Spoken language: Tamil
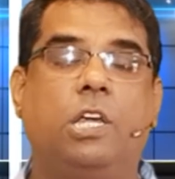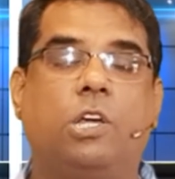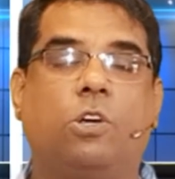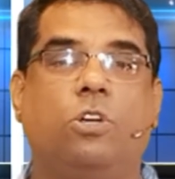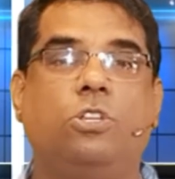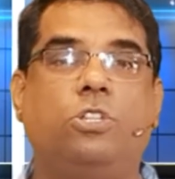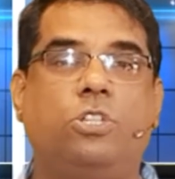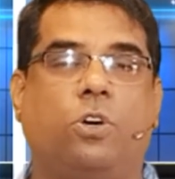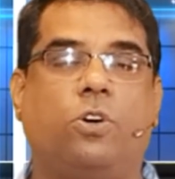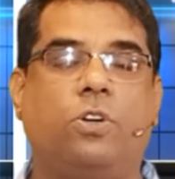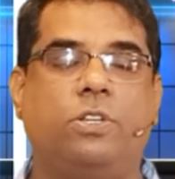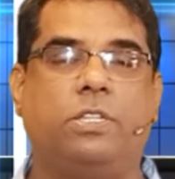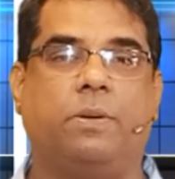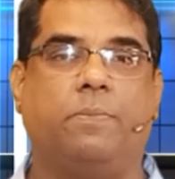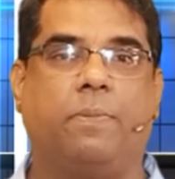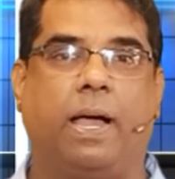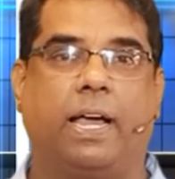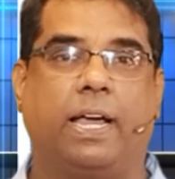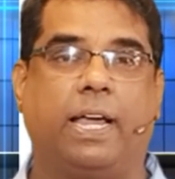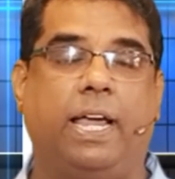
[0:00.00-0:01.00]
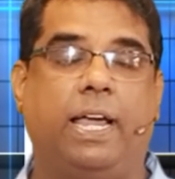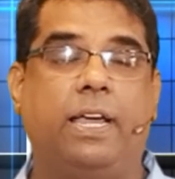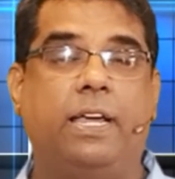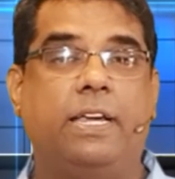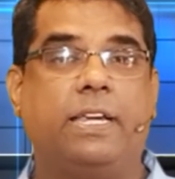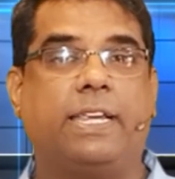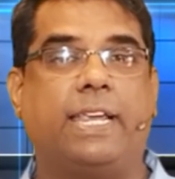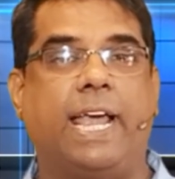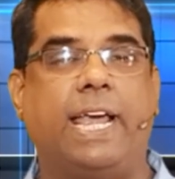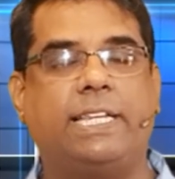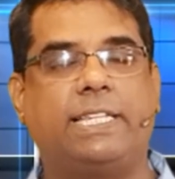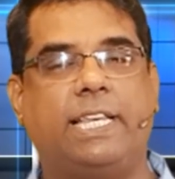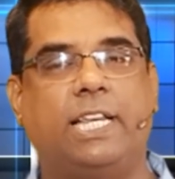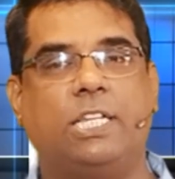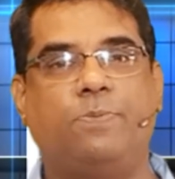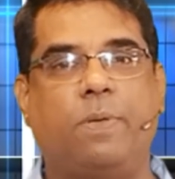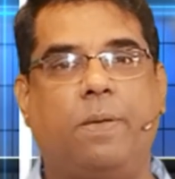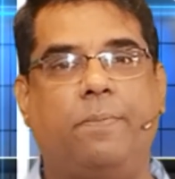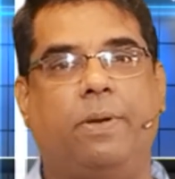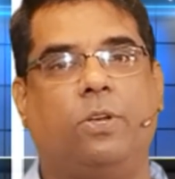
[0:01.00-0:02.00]
கொஞ்சம் கொஞ்சமாக
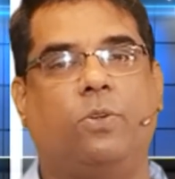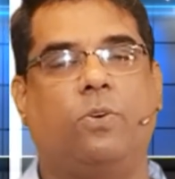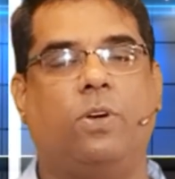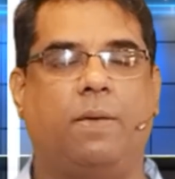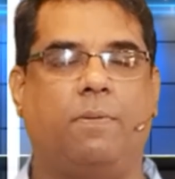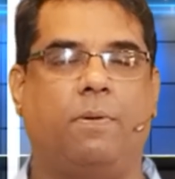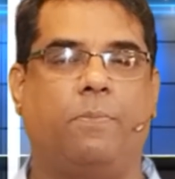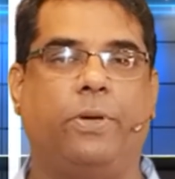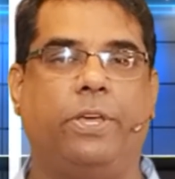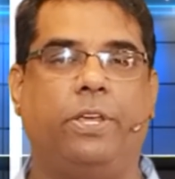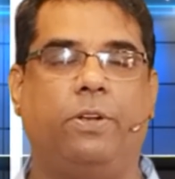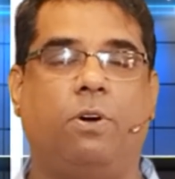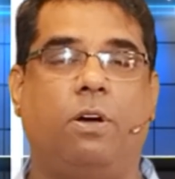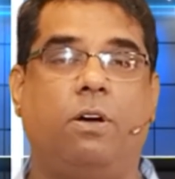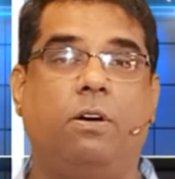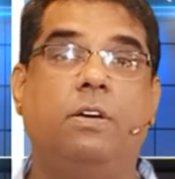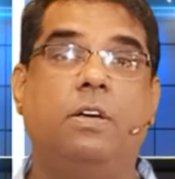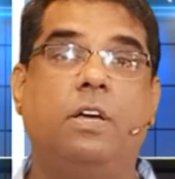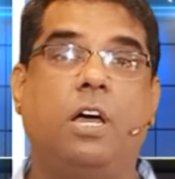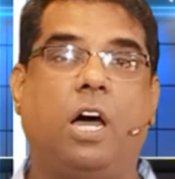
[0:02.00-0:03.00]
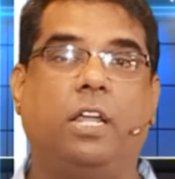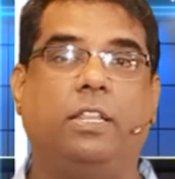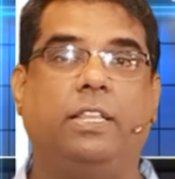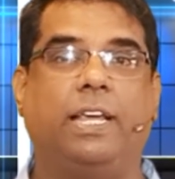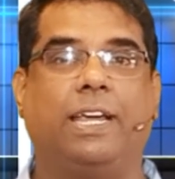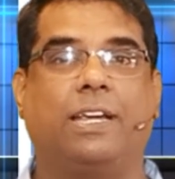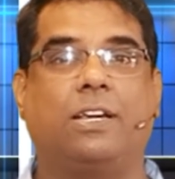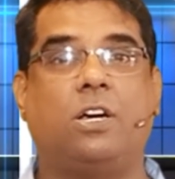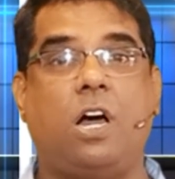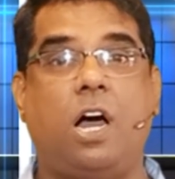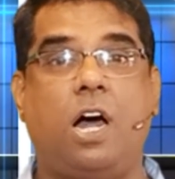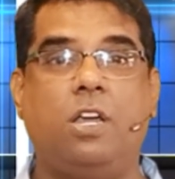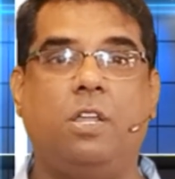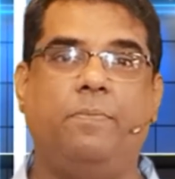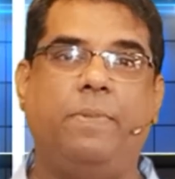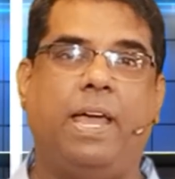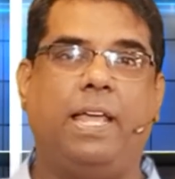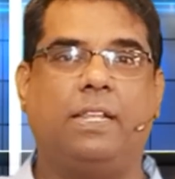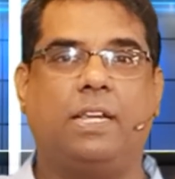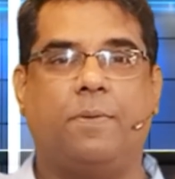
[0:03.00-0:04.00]
கேஷ்லெஸ் பேமெண்ட்டுக்குள்ள நம்ம போயிடுவோம் அந்த
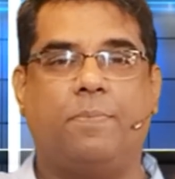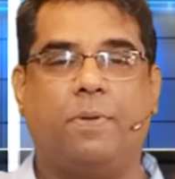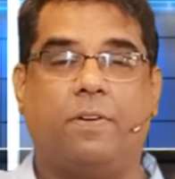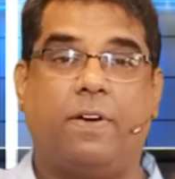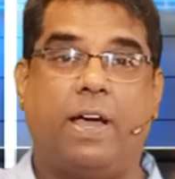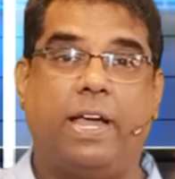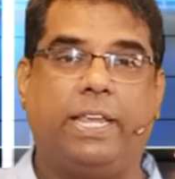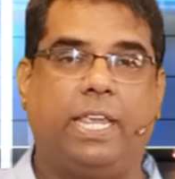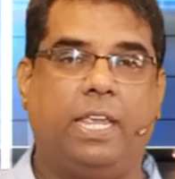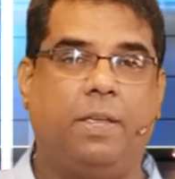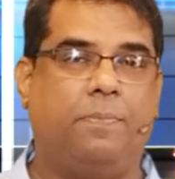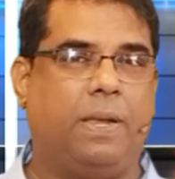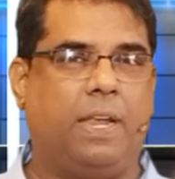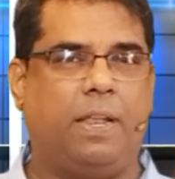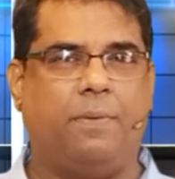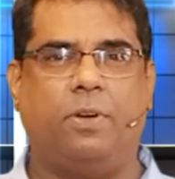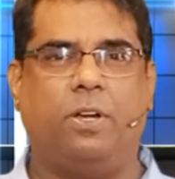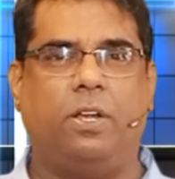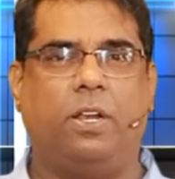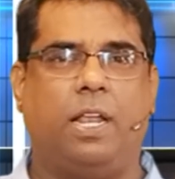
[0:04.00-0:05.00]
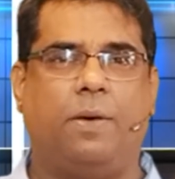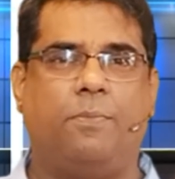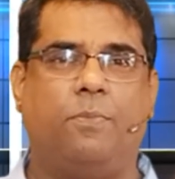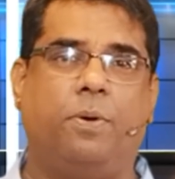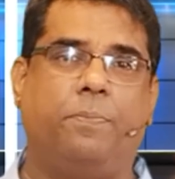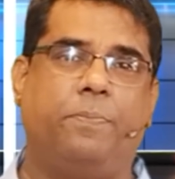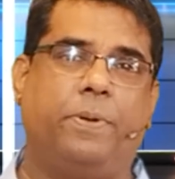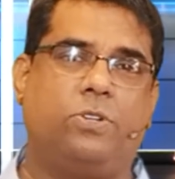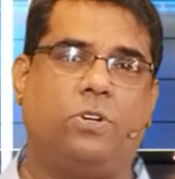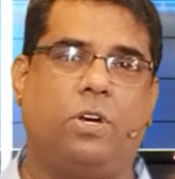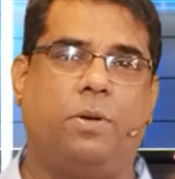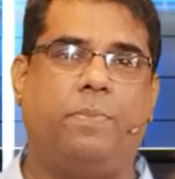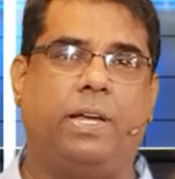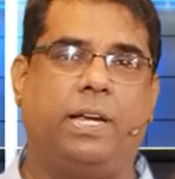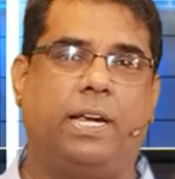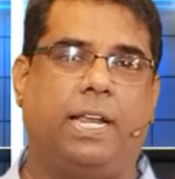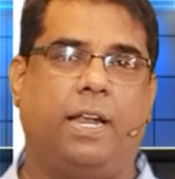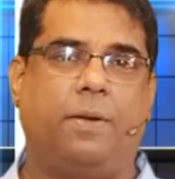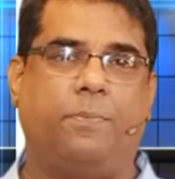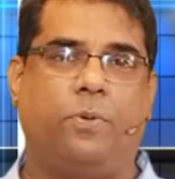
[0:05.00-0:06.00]
கார்டுமே அதுக்கப்புறம் வாங்கி இப்போ நமக்கு நம்ம பெட்ரோல்
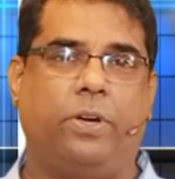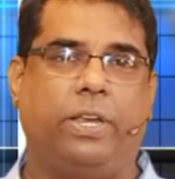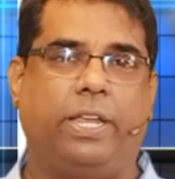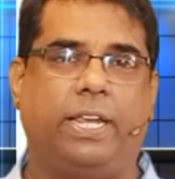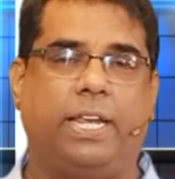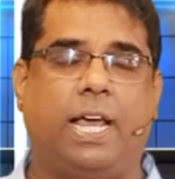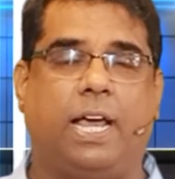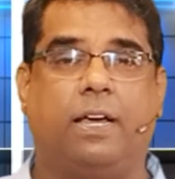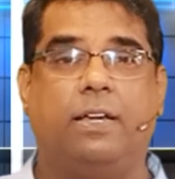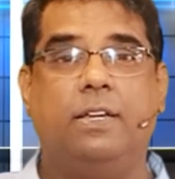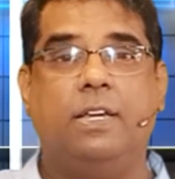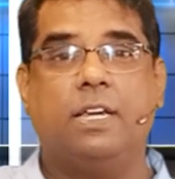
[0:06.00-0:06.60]
பங்க்லாம் போனீங்கன்னா